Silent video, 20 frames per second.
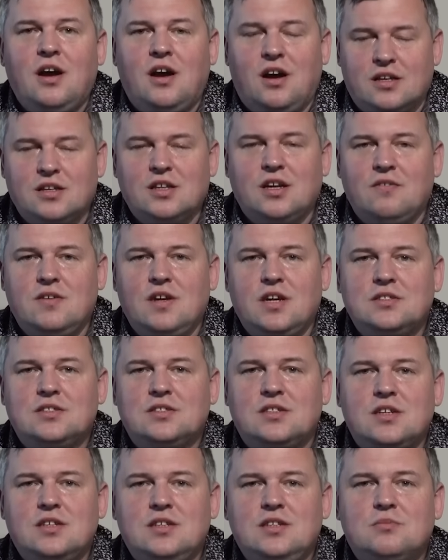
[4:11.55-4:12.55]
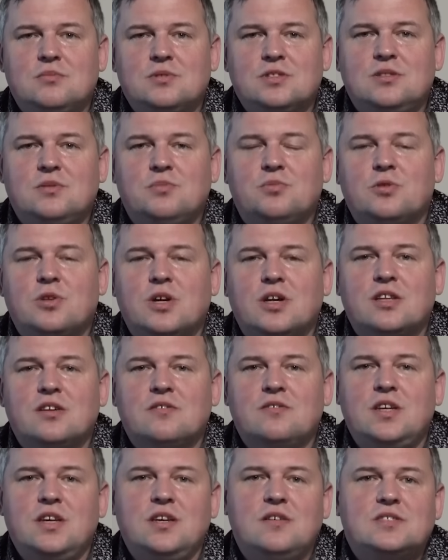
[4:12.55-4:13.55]
она является одним из
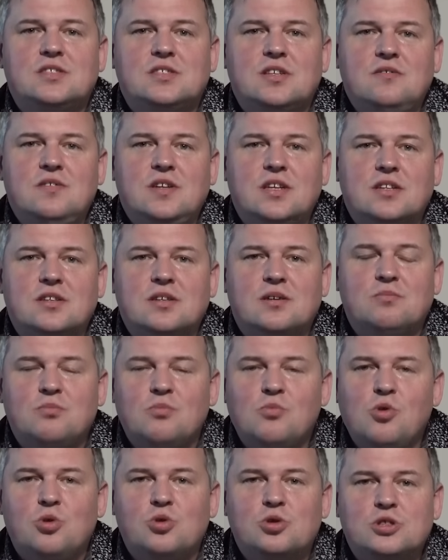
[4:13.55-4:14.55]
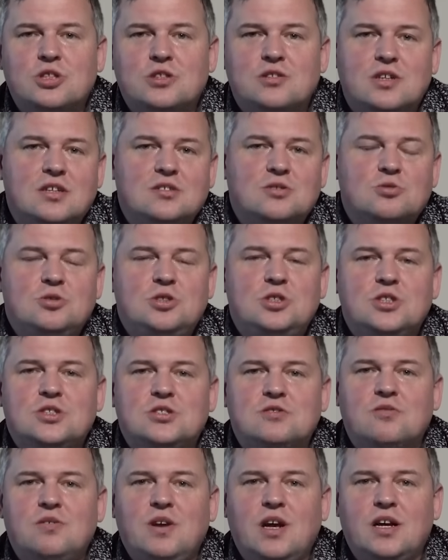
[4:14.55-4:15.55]
депутатов Киевсовета, может
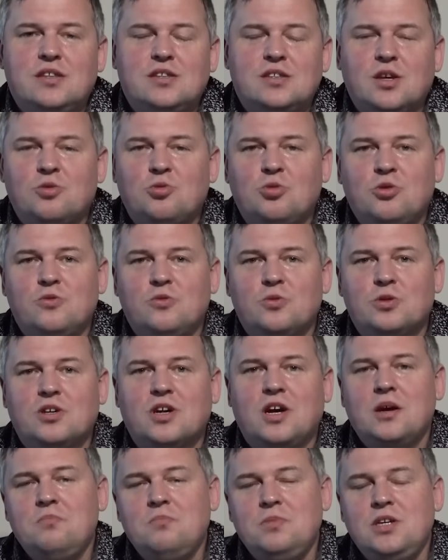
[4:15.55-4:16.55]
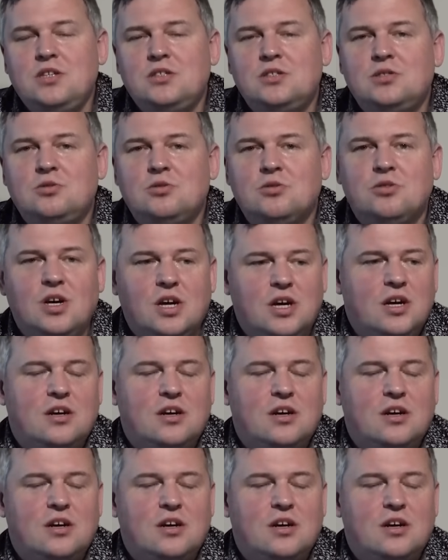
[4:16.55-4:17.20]
осуществлять такую вот комиссию,